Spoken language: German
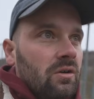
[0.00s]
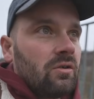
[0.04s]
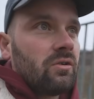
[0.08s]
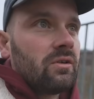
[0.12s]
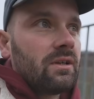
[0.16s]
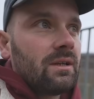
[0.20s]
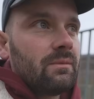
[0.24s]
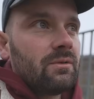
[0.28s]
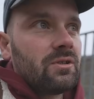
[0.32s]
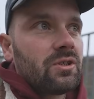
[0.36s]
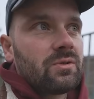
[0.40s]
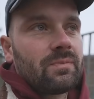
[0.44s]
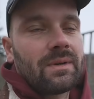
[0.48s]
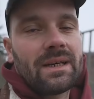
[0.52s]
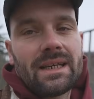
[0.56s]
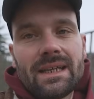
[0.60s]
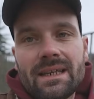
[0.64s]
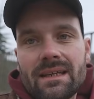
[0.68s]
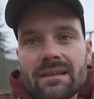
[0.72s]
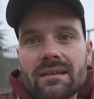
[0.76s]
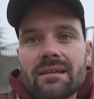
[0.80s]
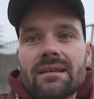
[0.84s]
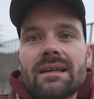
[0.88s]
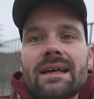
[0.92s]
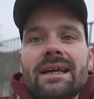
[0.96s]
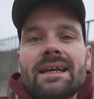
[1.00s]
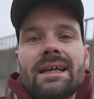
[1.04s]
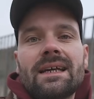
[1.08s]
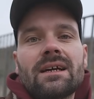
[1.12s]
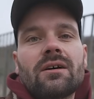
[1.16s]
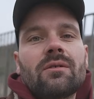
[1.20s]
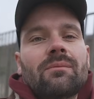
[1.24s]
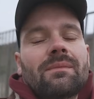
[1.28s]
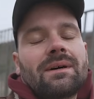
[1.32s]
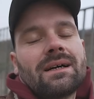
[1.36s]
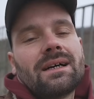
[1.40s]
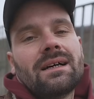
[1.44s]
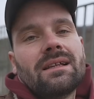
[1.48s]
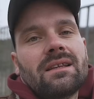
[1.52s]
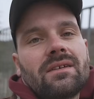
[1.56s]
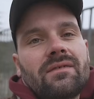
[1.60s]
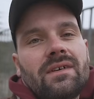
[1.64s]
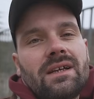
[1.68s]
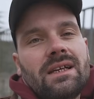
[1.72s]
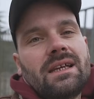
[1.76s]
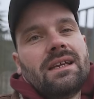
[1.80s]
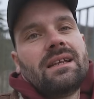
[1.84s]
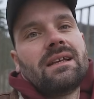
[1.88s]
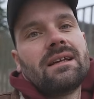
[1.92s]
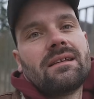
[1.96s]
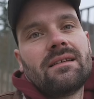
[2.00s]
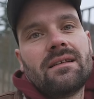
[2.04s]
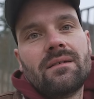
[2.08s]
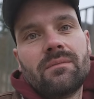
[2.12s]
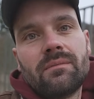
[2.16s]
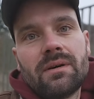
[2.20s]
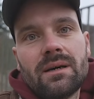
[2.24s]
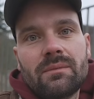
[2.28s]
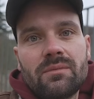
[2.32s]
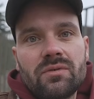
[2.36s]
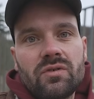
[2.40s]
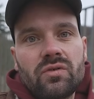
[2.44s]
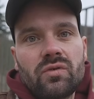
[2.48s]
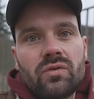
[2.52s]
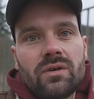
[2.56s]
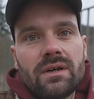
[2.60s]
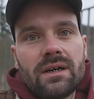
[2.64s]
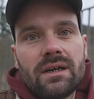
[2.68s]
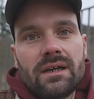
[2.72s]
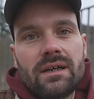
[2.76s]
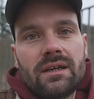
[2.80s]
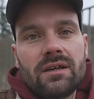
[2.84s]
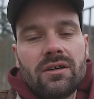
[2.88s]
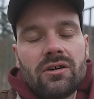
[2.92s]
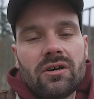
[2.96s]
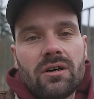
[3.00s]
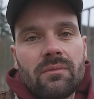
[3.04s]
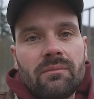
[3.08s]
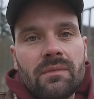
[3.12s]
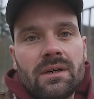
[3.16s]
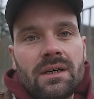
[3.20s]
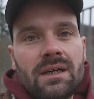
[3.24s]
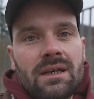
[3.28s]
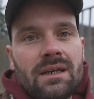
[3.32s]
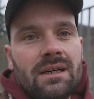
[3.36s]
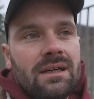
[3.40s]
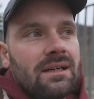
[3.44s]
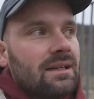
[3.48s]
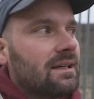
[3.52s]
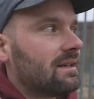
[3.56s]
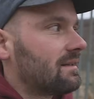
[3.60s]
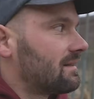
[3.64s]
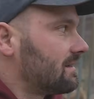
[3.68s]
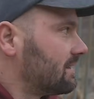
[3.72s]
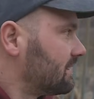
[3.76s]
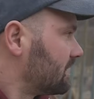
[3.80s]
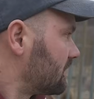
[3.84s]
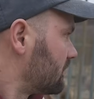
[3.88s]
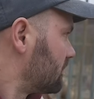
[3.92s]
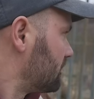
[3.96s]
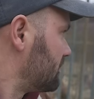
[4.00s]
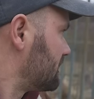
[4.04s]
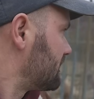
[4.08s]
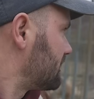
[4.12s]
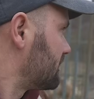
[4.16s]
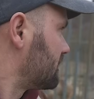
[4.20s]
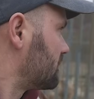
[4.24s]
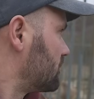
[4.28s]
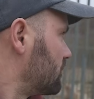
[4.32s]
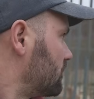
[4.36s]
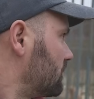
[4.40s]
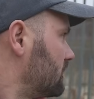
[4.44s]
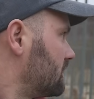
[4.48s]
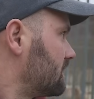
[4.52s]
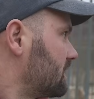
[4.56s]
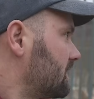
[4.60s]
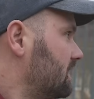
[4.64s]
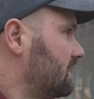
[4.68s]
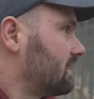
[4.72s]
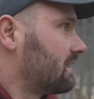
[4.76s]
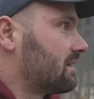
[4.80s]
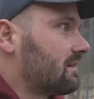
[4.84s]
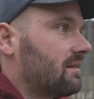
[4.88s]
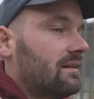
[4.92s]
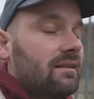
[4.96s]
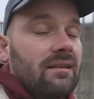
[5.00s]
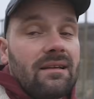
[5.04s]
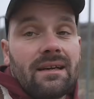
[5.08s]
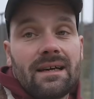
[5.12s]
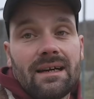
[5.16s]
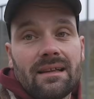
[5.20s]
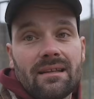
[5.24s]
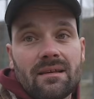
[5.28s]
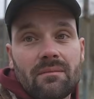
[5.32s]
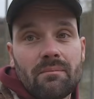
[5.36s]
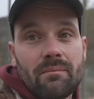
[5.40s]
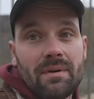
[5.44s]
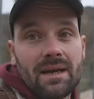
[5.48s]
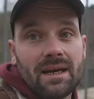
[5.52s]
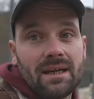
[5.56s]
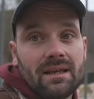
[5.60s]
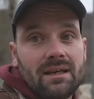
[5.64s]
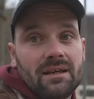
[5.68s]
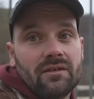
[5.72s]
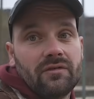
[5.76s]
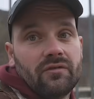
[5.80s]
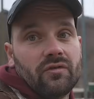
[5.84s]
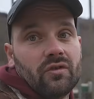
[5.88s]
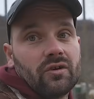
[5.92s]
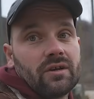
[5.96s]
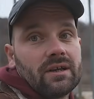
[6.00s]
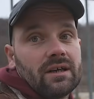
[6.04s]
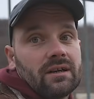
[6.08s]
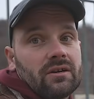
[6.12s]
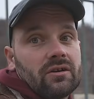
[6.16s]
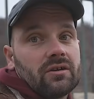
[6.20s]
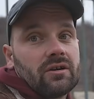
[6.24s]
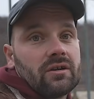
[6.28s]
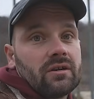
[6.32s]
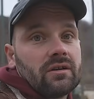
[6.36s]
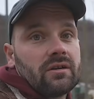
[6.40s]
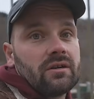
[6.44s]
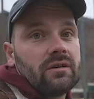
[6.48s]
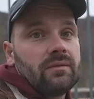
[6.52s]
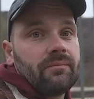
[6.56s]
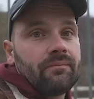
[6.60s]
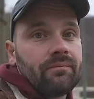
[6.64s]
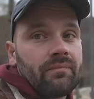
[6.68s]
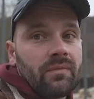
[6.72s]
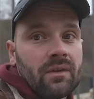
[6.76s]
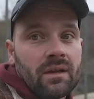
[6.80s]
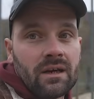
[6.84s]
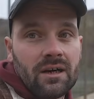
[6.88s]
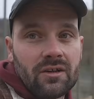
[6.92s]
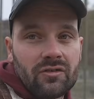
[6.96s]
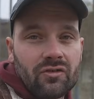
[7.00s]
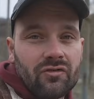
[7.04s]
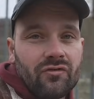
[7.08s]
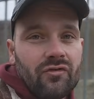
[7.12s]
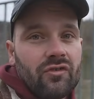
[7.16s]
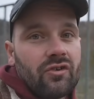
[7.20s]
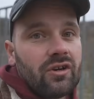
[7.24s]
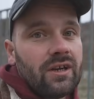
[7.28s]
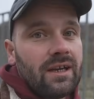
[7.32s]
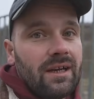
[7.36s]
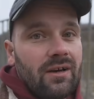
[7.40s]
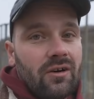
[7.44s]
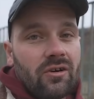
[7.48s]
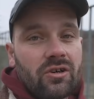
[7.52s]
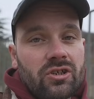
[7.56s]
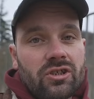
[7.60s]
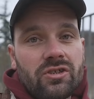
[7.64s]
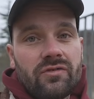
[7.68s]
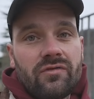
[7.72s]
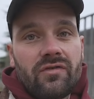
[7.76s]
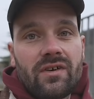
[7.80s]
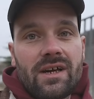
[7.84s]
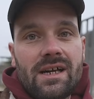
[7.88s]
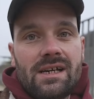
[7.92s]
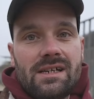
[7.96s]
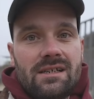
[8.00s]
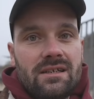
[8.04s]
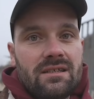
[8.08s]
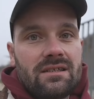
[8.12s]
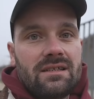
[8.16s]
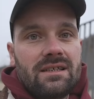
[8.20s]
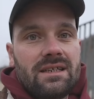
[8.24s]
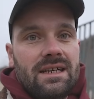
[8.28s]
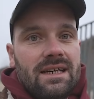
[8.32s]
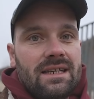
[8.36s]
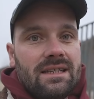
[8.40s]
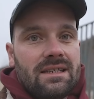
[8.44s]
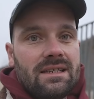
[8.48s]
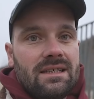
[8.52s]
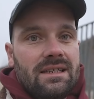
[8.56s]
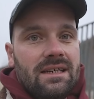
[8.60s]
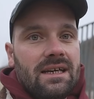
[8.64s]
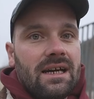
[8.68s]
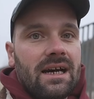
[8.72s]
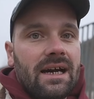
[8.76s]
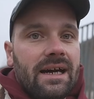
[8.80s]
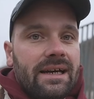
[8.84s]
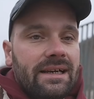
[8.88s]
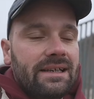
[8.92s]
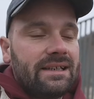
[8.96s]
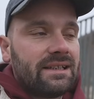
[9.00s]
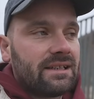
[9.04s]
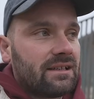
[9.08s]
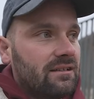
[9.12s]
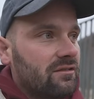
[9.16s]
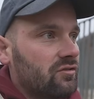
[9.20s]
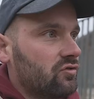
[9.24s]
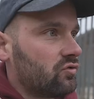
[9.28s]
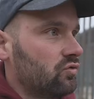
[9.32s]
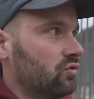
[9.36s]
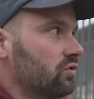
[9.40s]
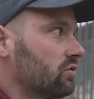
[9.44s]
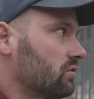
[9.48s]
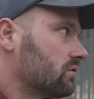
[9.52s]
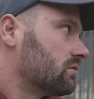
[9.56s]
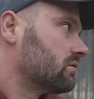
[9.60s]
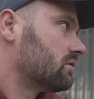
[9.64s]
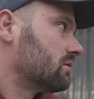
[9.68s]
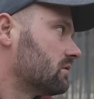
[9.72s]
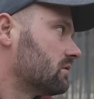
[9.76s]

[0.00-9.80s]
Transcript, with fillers: Und dementsprechend ist es eigentlich auch mal ganz wichtig, dass hier ein paar Besucher hinkommen, dass sie hier auch ein bisschen Kohle kriegen, dass sie diese ganzen Bären hier füttern können. Ne? Also für georgische Verhältnisse geht es ihnen hier eigentlich ganz gut.